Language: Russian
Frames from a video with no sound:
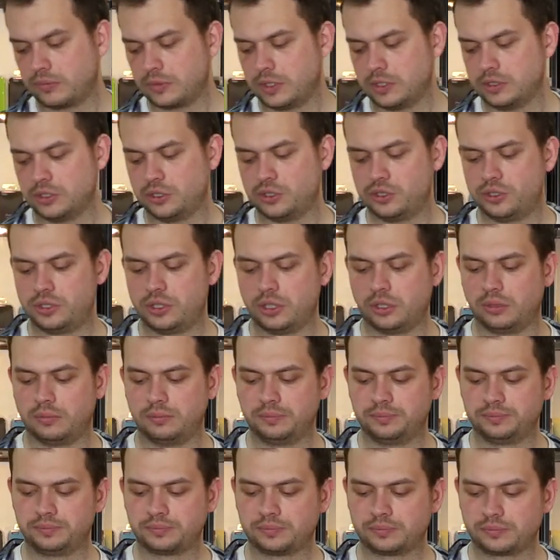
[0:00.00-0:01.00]
защитят
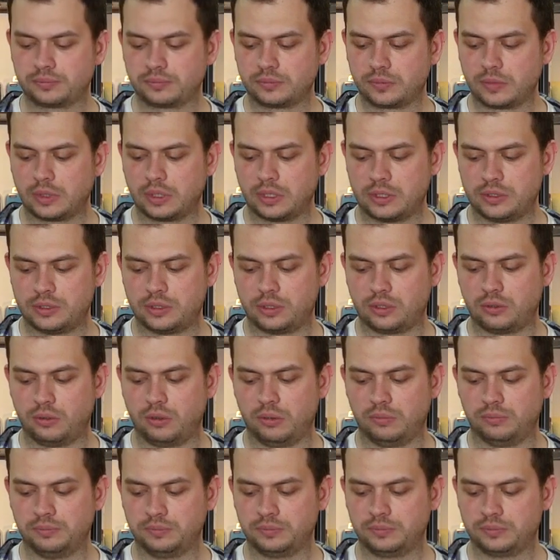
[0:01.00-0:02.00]

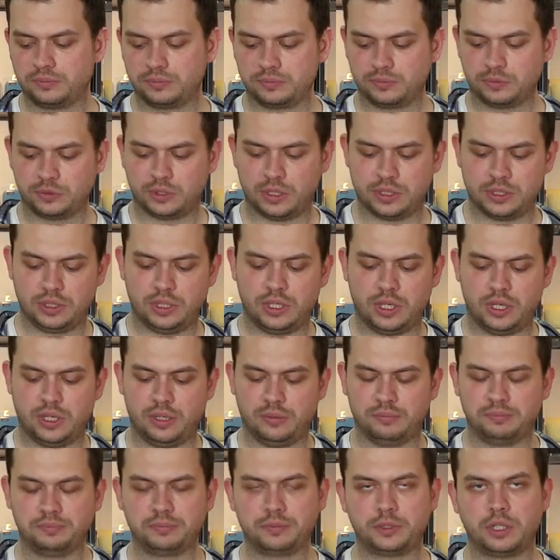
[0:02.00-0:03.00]
стекло, вот эти
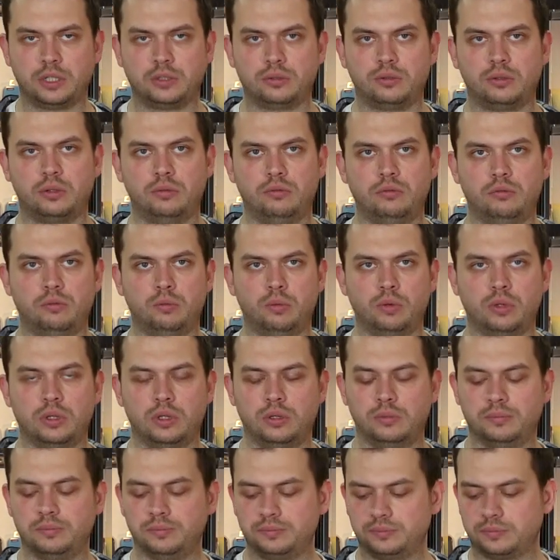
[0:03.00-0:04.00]
грани который был
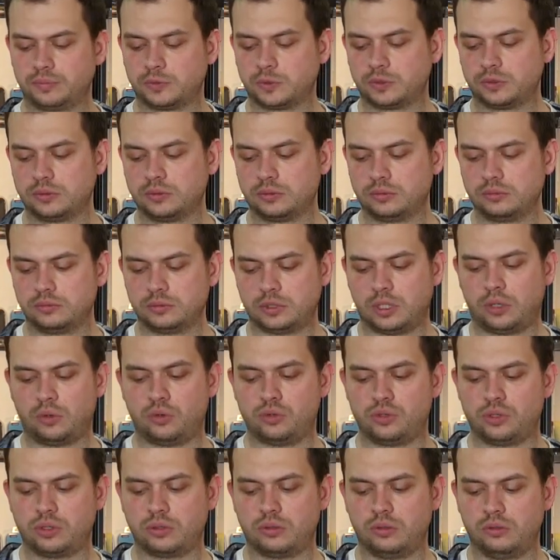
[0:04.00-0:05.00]
буквой.
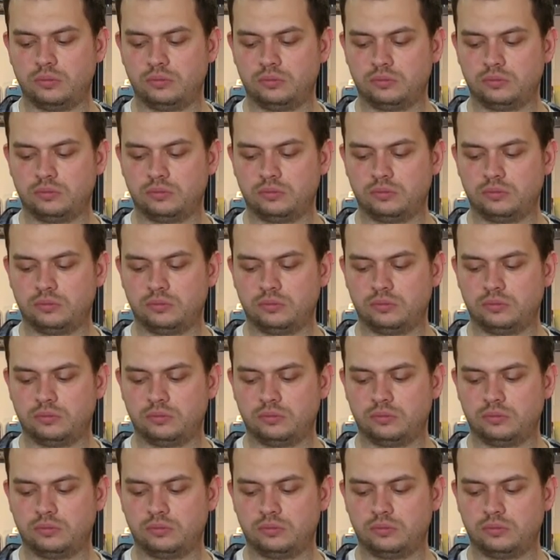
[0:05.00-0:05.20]
Хороший чехол.